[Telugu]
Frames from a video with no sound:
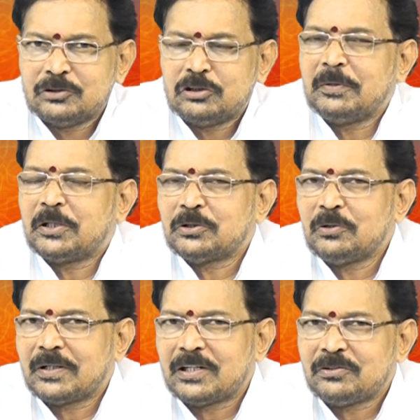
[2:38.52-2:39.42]

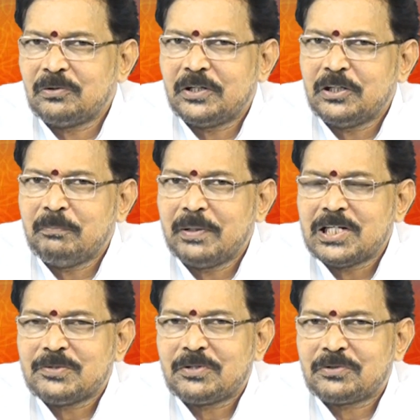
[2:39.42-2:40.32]
శుభకృతలో గ్రహస్థులు రెండు
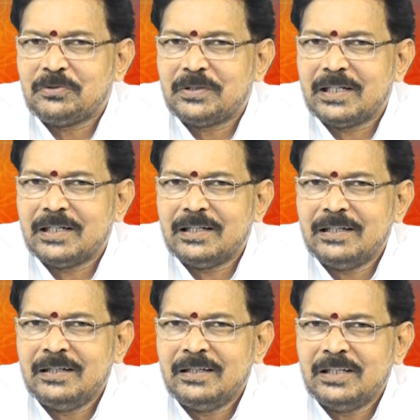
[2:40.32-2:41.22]
బేరీజ్ వేసుకుంటే
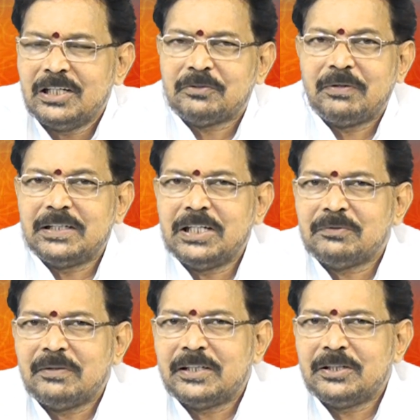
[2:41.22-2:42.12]
ఈ ట్వంటీ
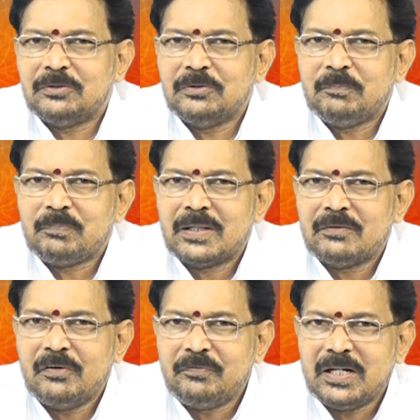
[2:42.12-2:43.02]
ట్వంటీ టూ
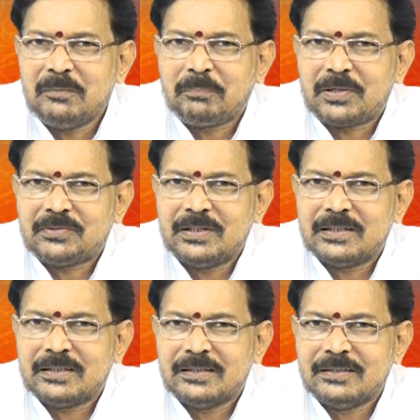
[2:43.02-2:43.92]
ఫిఫ్టీ
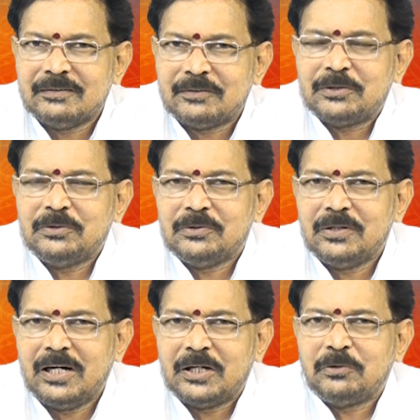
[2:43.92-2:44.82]
పర్సెంట్ వరకు
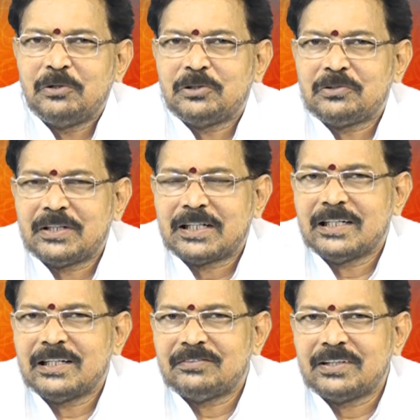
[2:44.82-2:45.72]
అనుకూలత
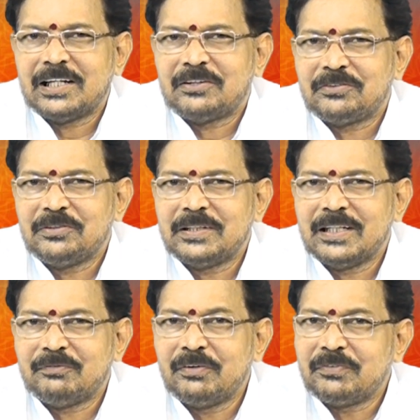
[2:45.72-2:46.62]
చక్కగా స్త్రీలకు ఇస్తుంటే
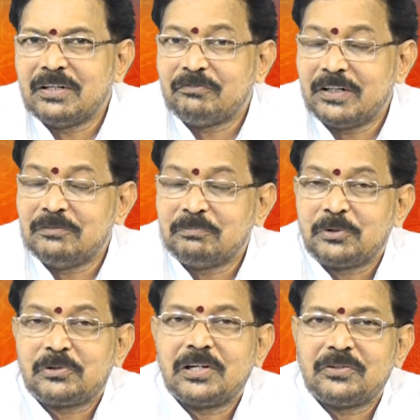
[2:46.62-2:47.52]
ఫిఫ్టీ ఫైవ్
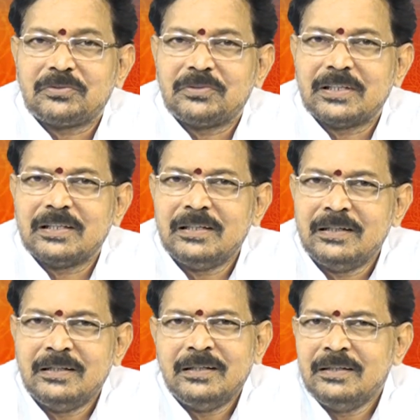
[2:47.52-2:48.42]
పురుషులకు ఇస్తుంది
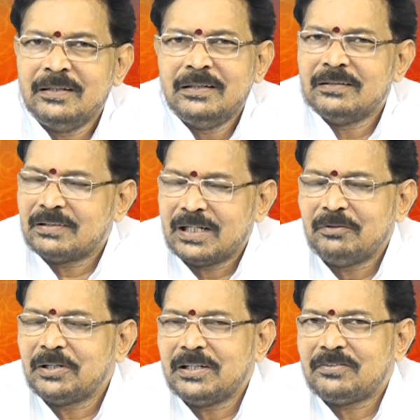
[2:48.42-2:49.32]
చాలా
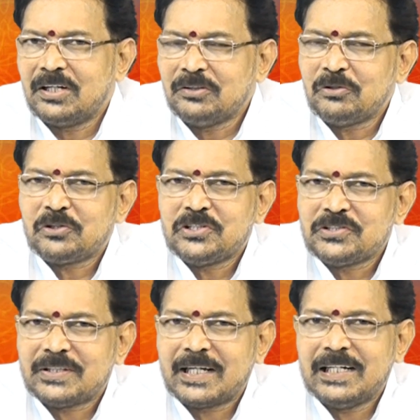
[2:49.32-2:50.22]
వరకు ఇది
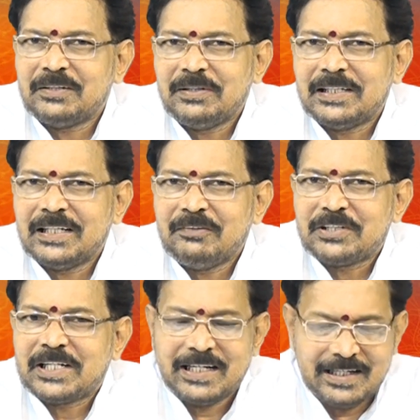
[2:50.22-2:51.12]
సంతోషించదగినటువంటి
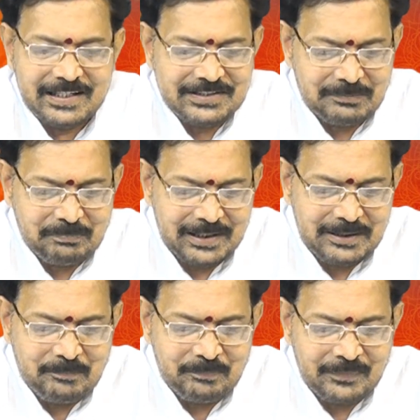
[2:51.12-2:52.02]
విషయంగానే చెప్పాలి